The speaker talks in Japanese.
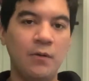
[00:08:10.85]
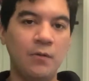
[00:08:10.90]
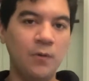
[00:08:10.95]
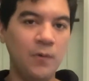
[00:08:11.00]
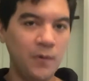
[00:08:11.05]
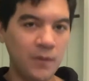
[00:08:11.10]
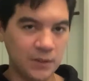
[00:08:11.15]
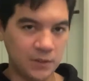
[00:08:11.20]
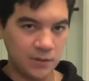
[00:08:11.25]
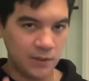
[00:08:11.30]

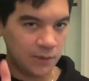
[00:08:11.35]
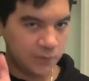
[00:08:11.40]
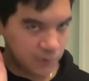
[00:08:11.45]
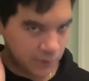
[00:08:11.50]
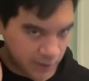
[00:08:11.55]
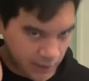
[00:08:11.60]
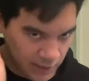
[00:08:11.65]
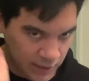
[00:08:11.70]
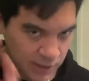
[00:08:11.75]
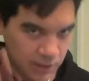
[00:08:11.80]
僕はそんなこ
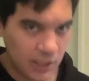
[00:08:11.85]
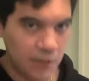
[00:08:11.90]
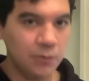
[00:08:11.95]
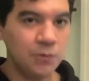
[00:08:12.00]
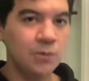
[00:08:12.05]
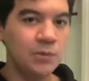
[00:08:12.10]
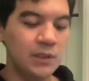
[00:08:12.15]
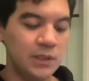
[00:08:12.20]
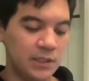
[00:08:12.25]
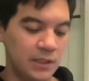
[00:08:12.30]
と気にしない
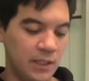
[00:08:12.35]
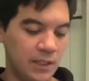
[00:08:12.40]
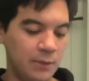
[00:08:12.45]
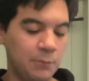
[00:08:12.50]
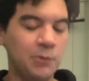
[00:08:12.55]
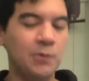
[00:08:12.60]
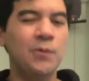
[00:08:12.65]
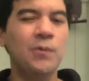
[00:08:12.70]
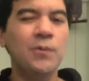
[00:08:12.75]
男ですからね、も